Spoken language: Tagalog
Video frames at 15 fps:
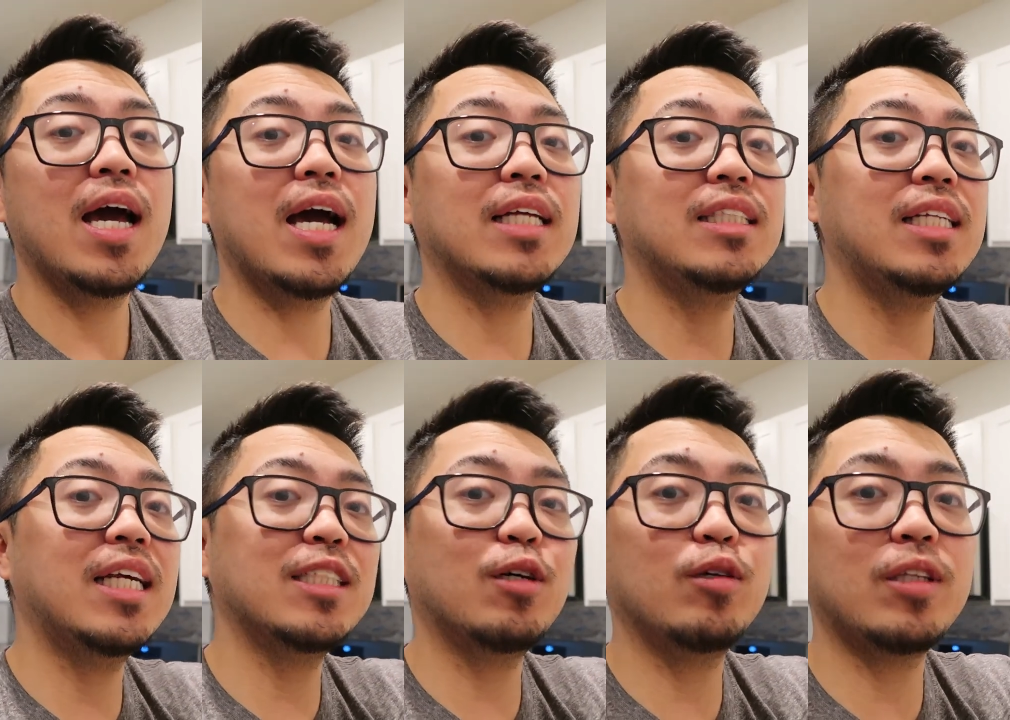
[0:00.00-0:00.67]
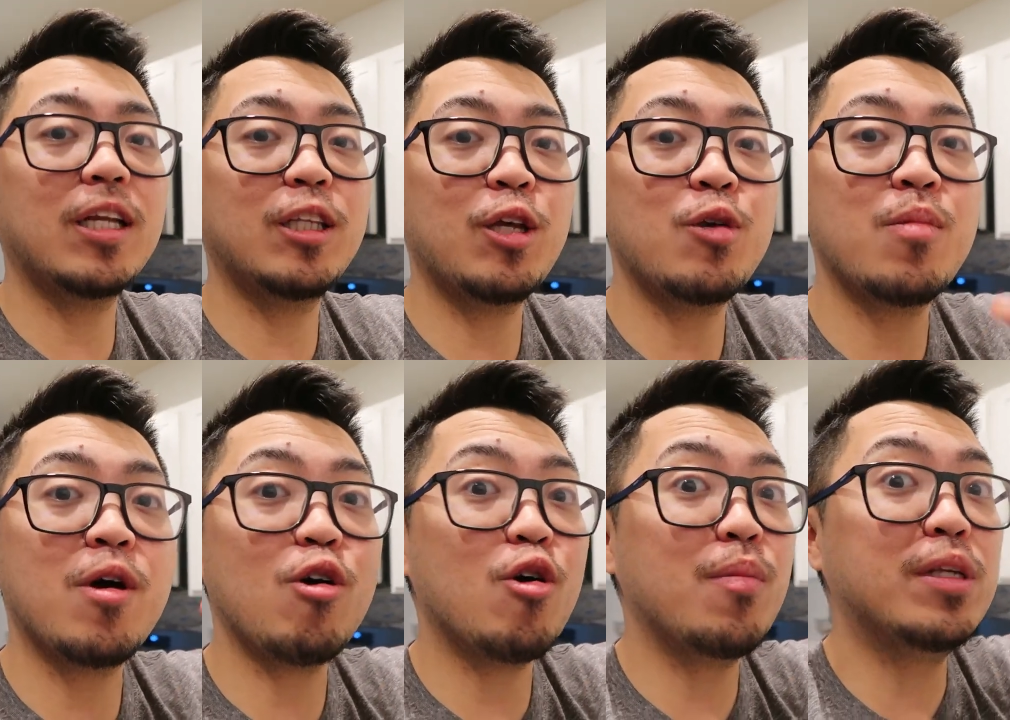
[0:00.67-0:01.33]
at sinasagot natin yung
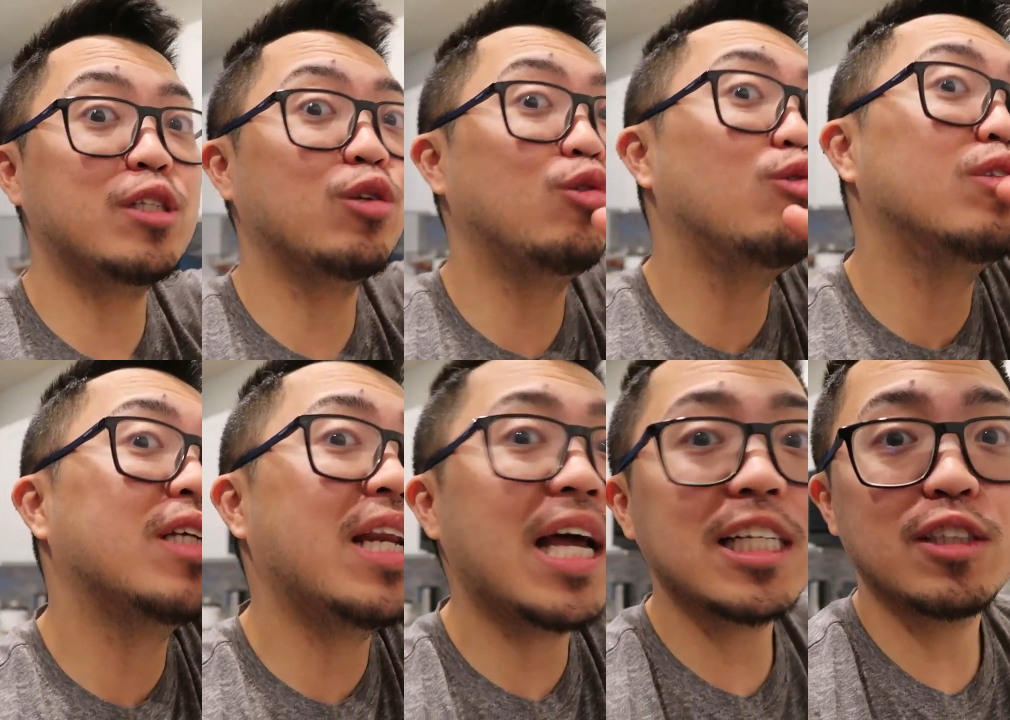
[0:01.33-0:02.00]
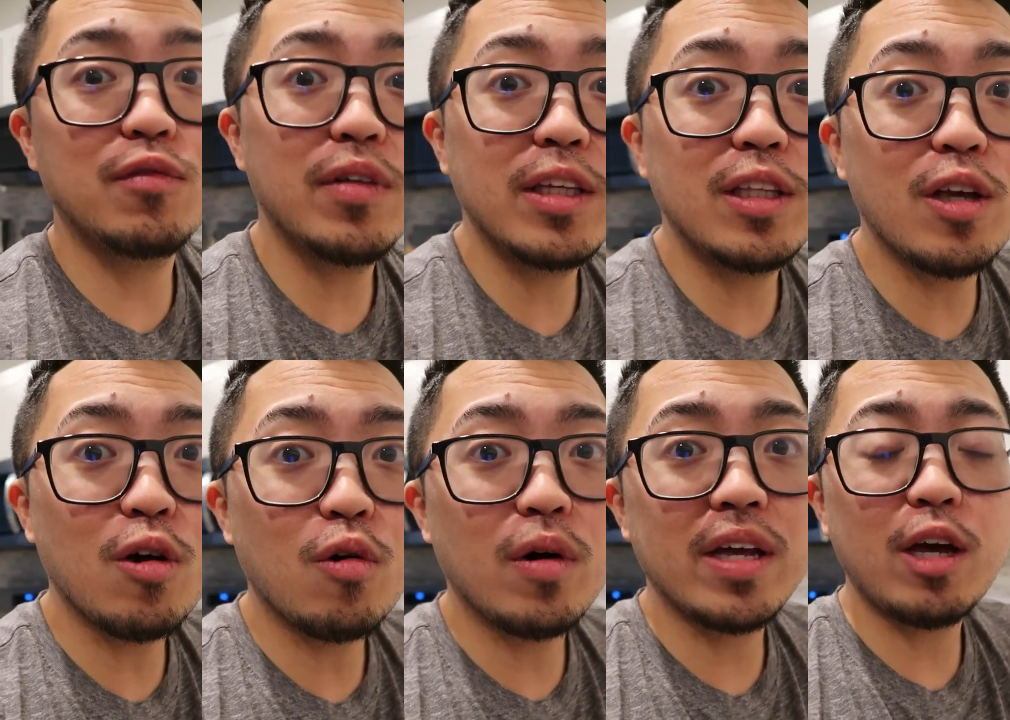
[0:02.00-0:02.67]
mga comments nyo doon sa last
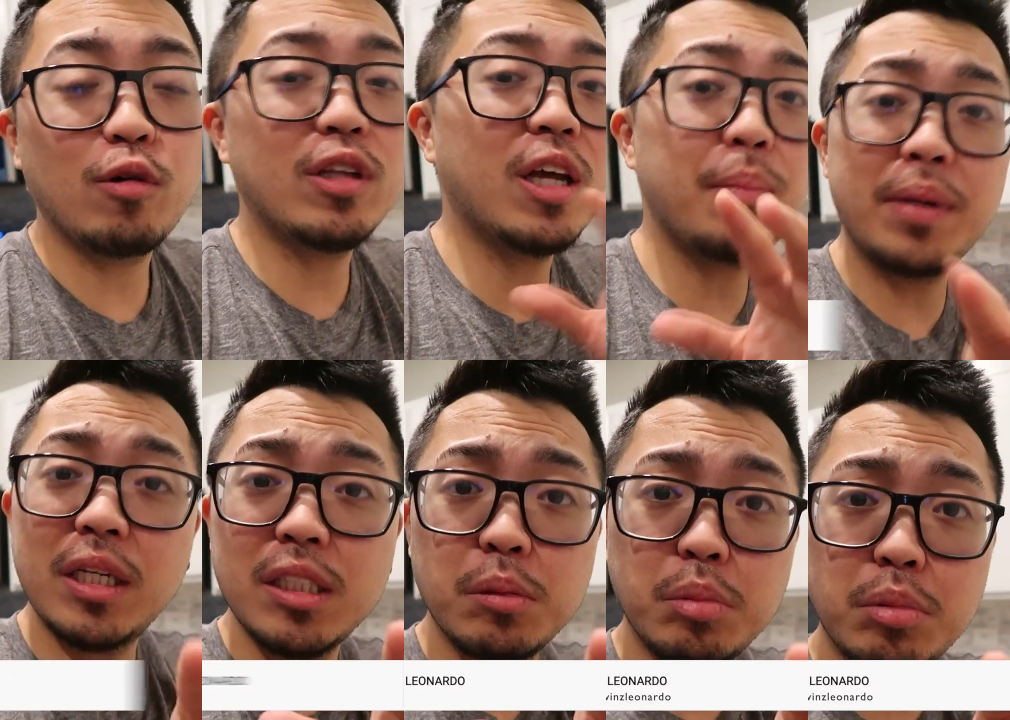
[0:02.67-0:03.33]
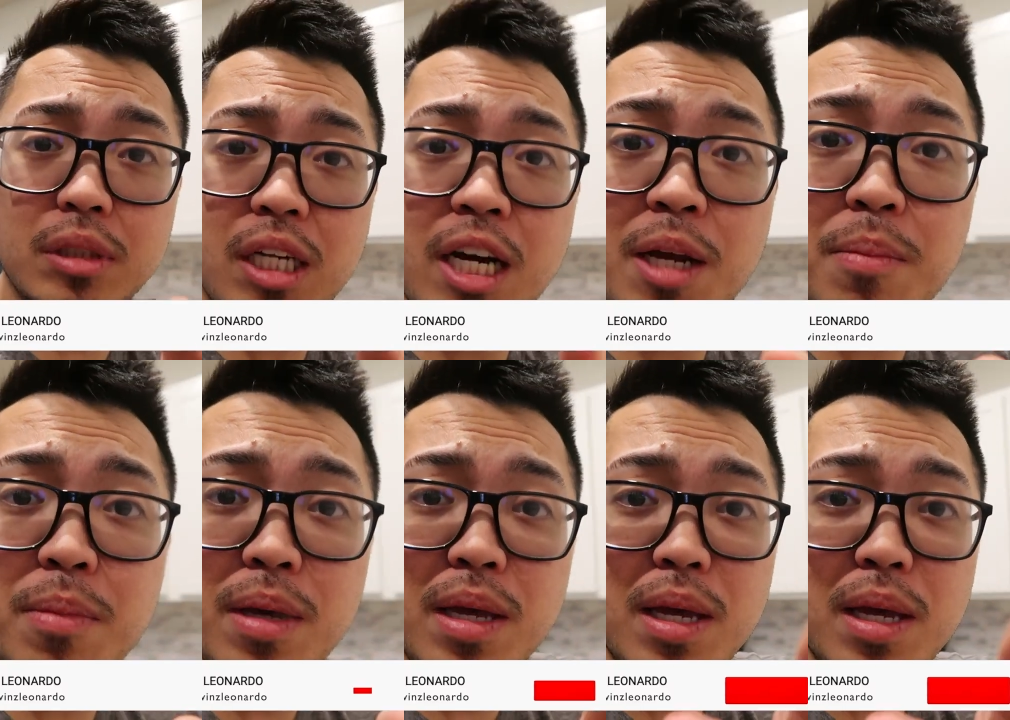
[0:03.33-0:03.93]
video. Kaya kung hindi ka pa nakasubscribe,